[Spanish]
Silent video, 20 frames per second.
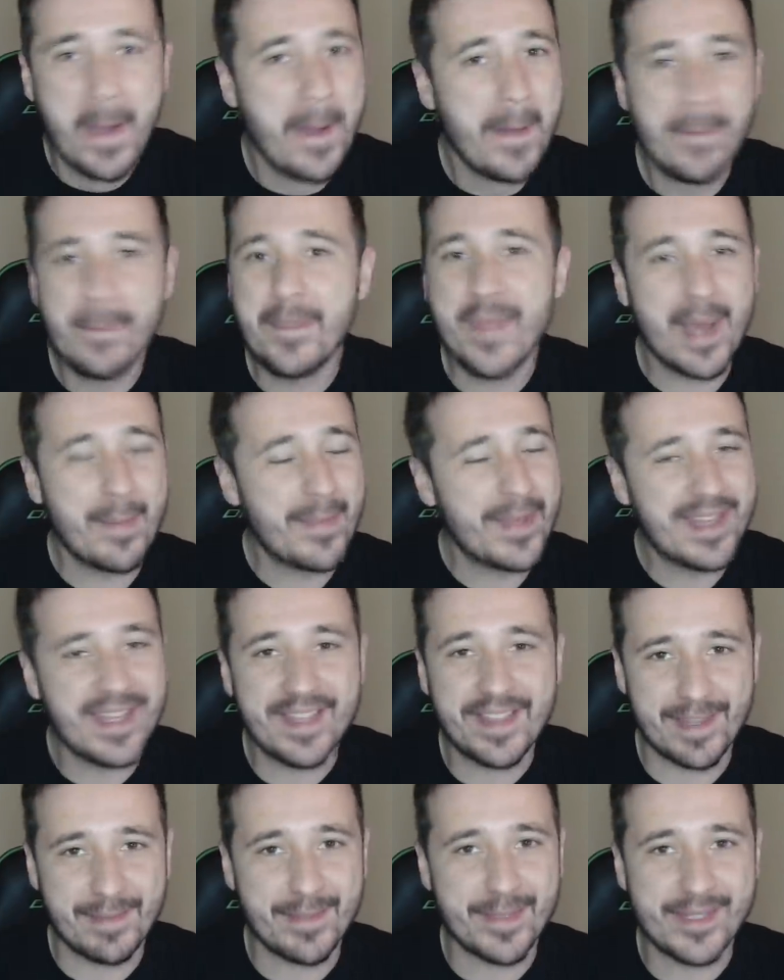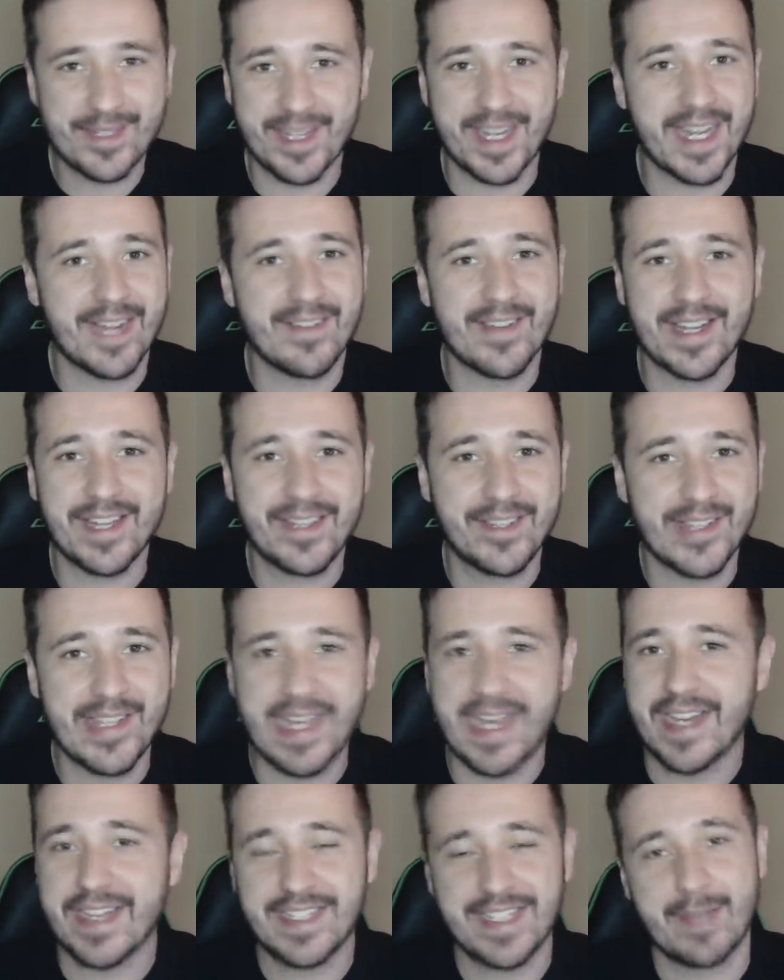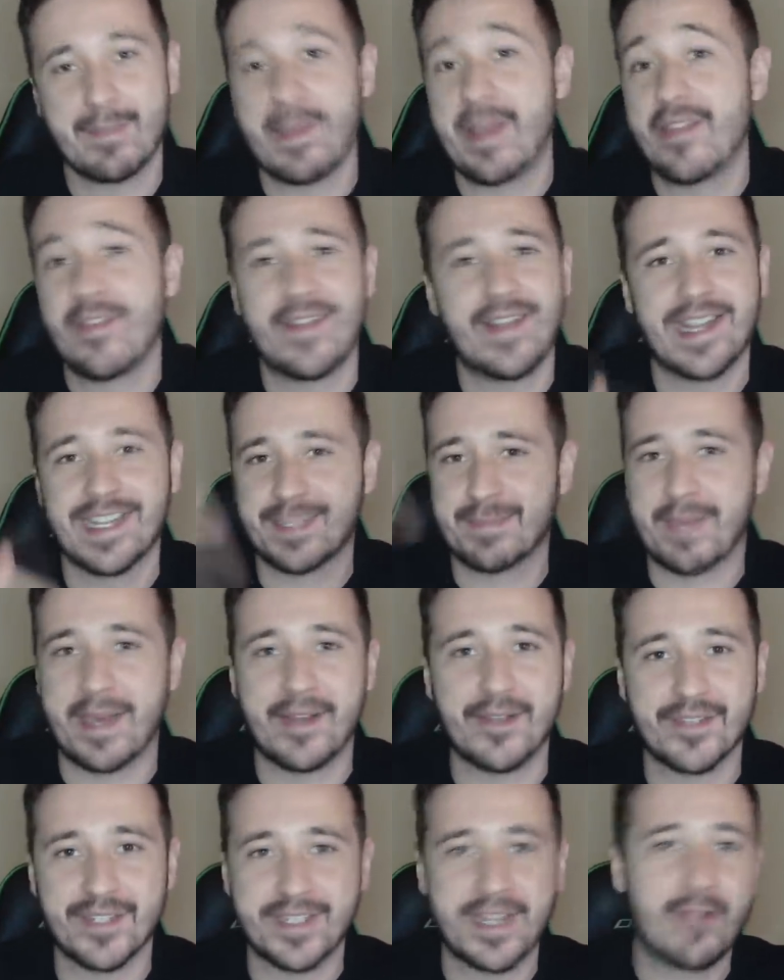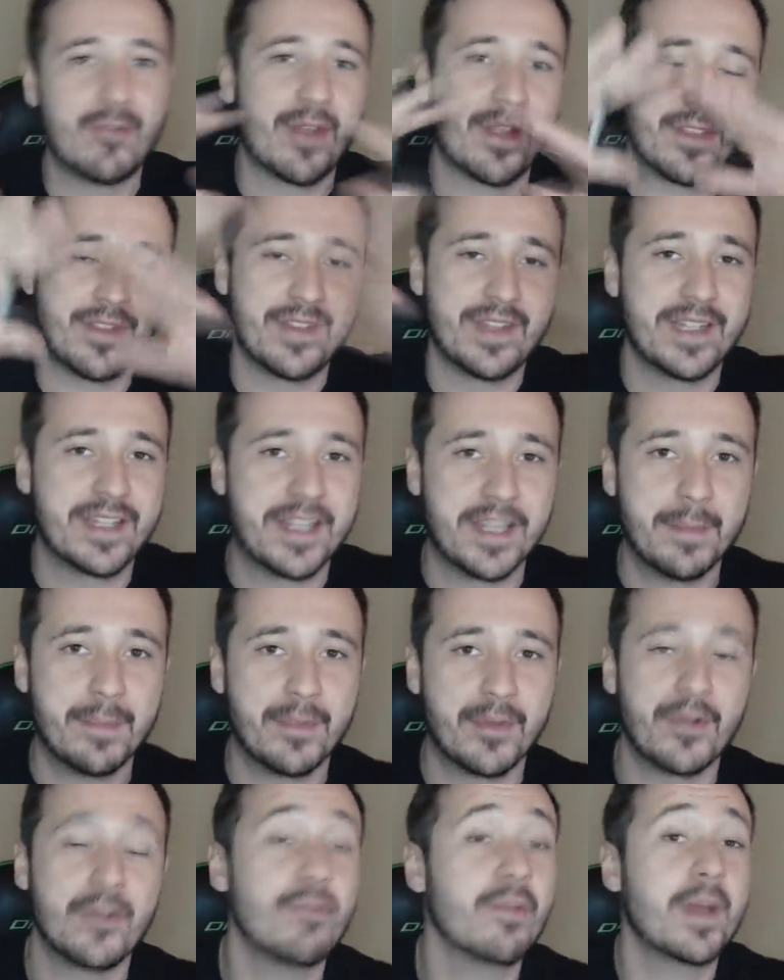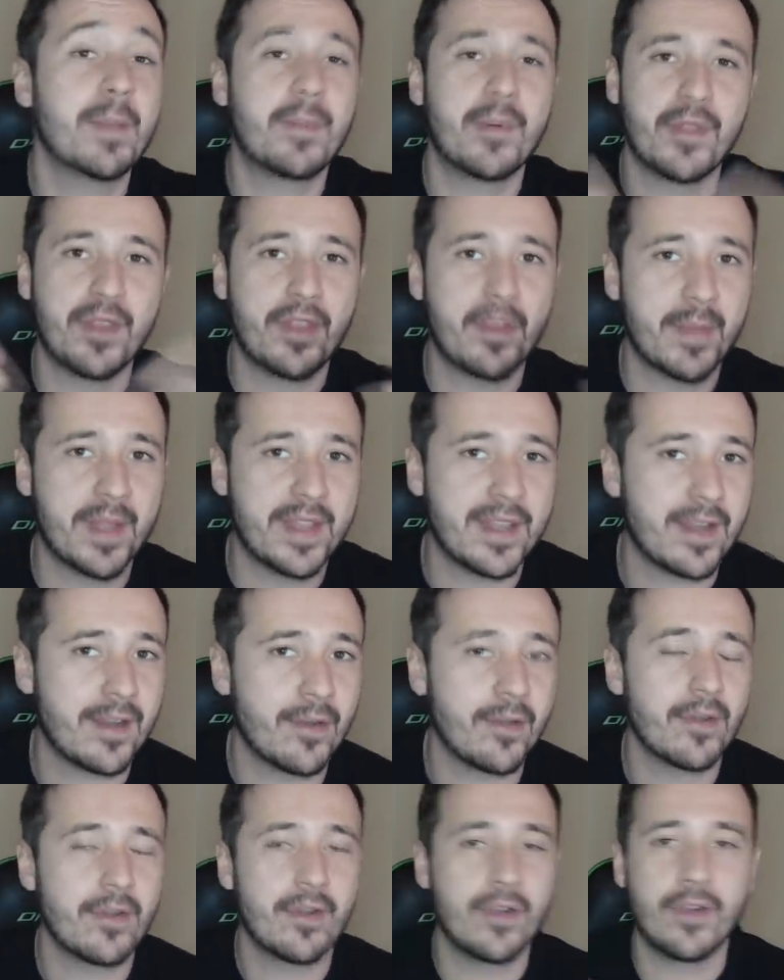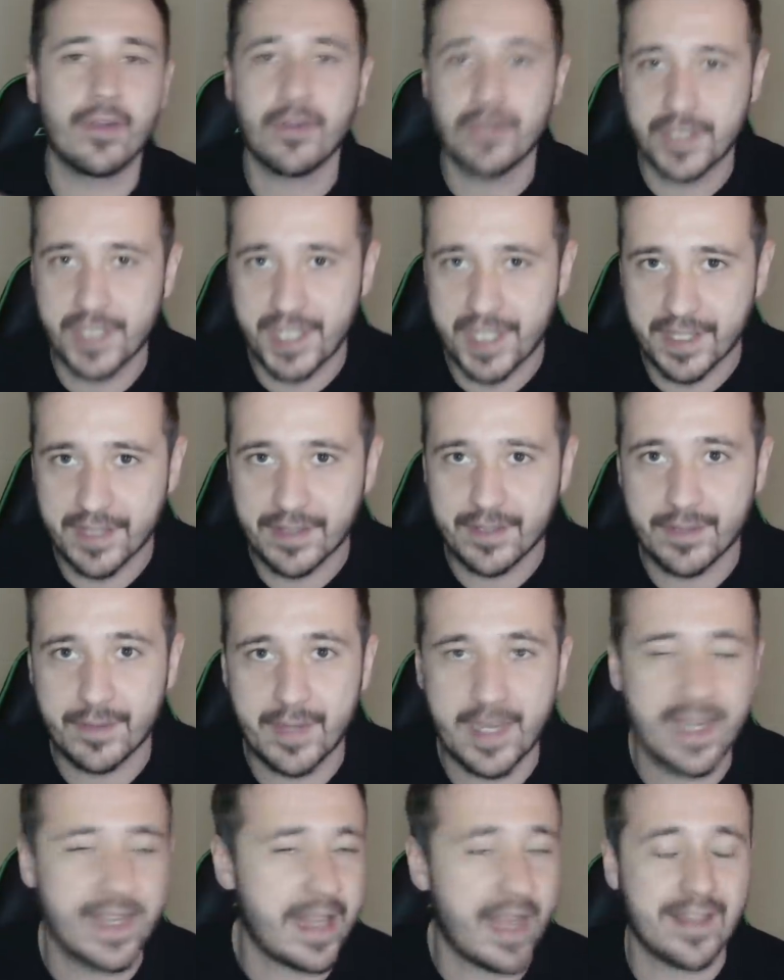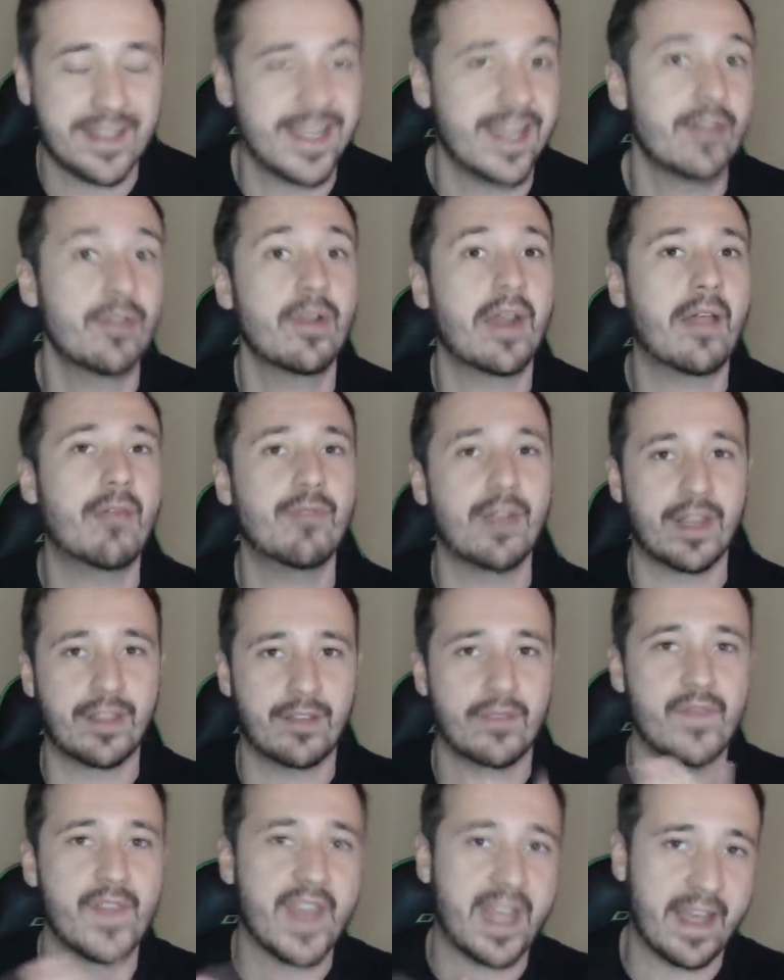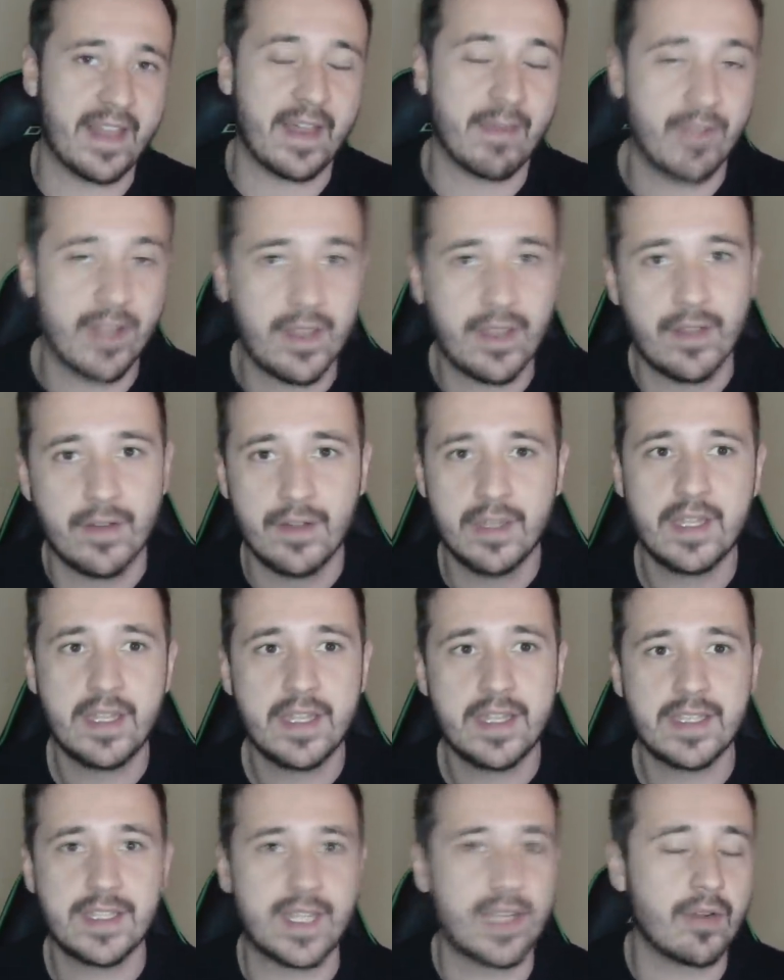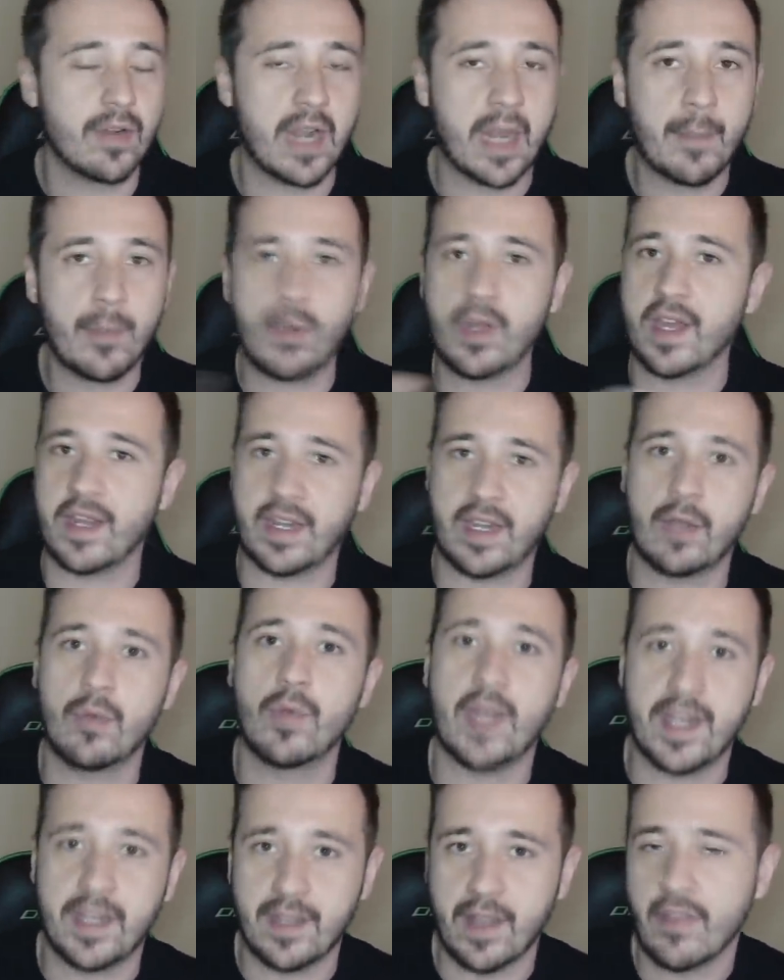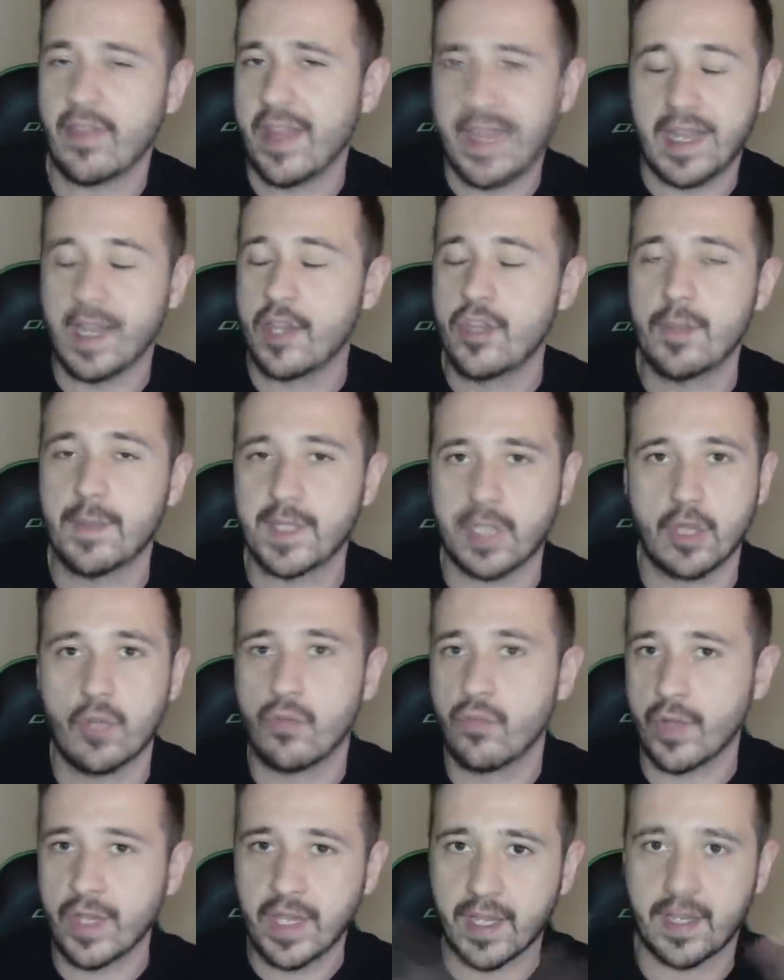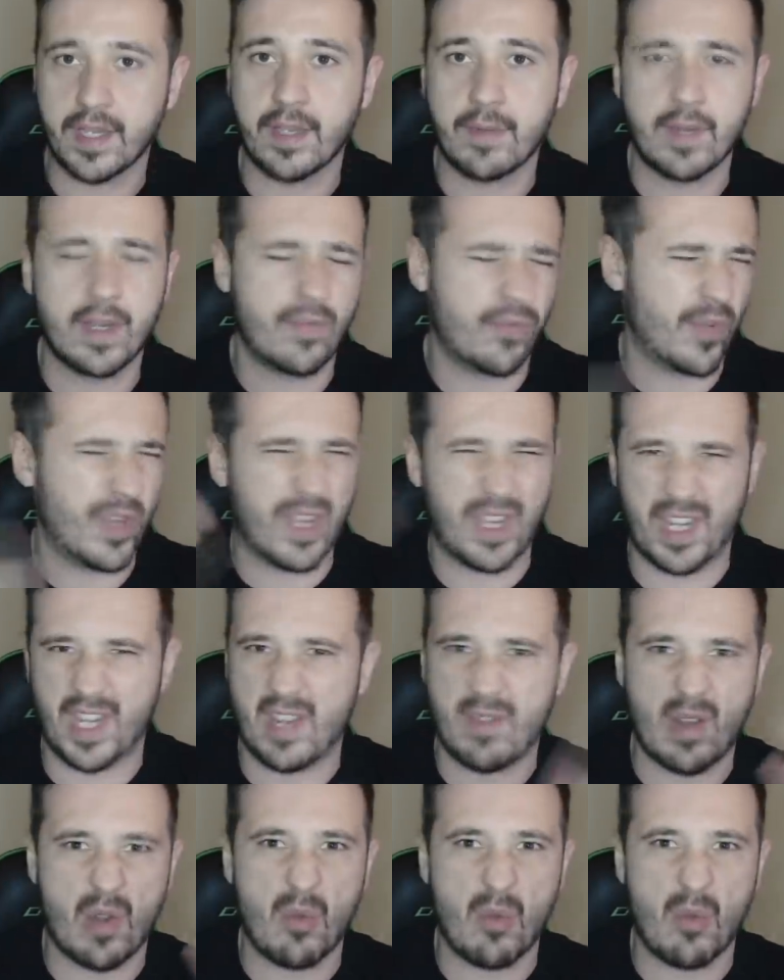Me apetece mucho acabar esto ya. Se me ha ido de las manos la duración del tiempo. No he podido medirlo. Lo siento, ¿vale? Ya, no la duración de cada vídeo, sino la poca regularidad. El año pasado fue increíble, fue increíble.